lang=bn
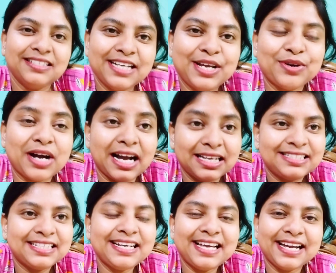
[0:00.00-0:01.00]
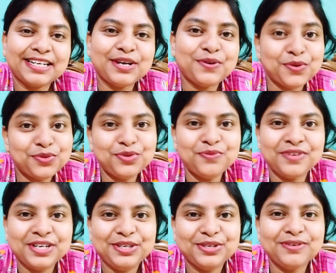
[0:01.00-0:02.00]
যাই হোক আজকে একটা নতুন
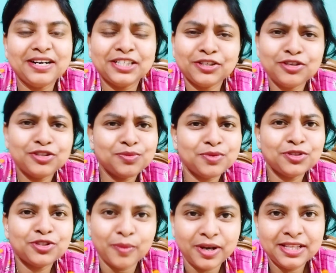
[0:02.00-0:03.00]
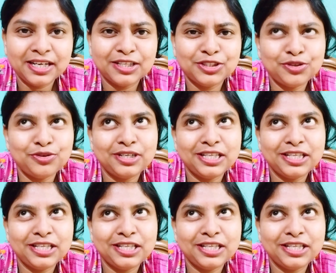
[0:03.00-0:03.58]
ভিডিও আশা করি তোমরা সবাই দেখেছো